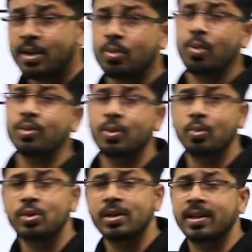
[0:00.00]
के कौन से
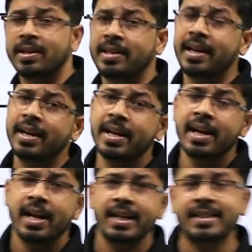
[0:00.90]
क्वेश्चन गलत किए
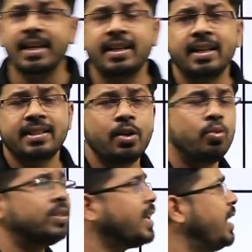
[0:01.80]
इस तरीके से
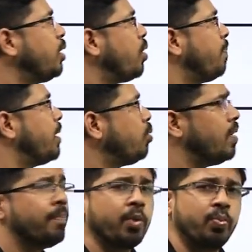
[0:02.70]
उन सारे टॉपिक को
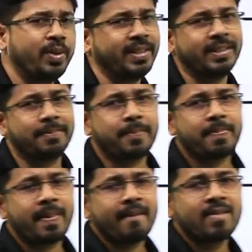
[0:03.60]
इंप्रूव कीजिए
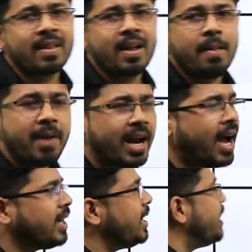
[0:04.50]
फिर अगले